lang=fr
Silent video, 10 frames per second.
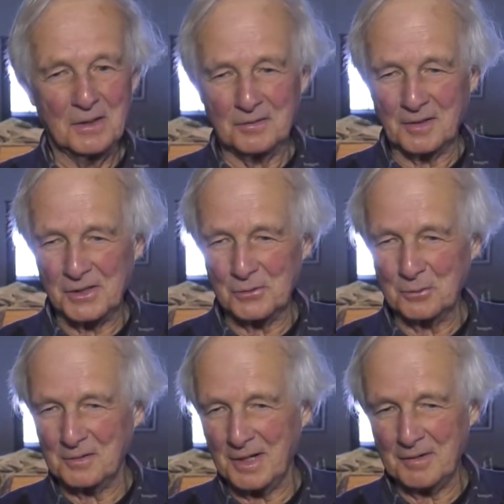
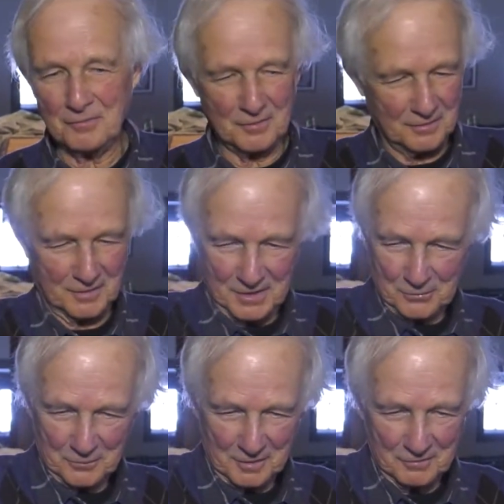Saint-Joseph,
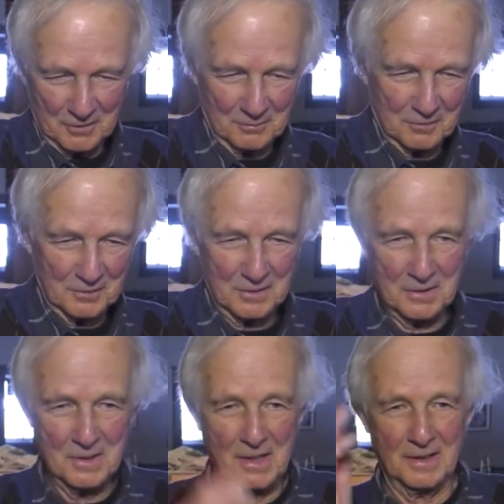Saint-Joseph comme
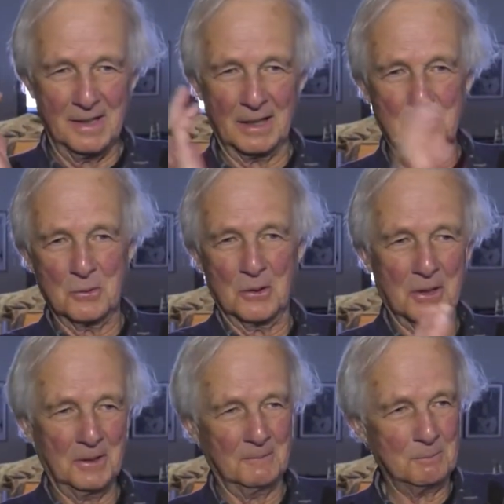ça, hmm. La
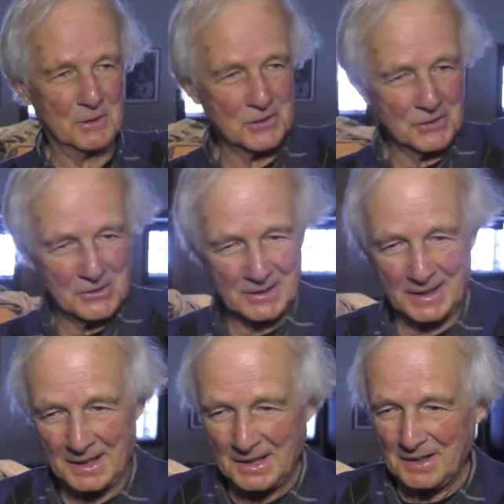Couronne, puis
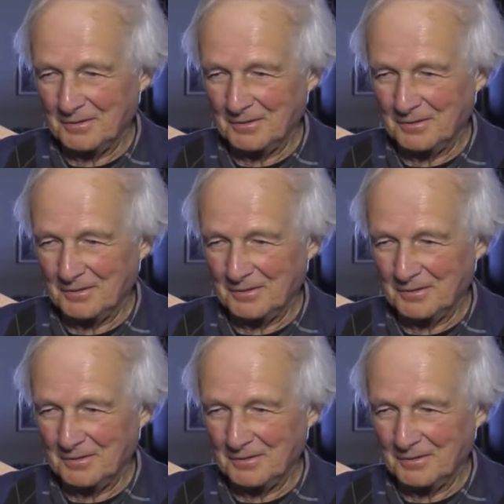Charret.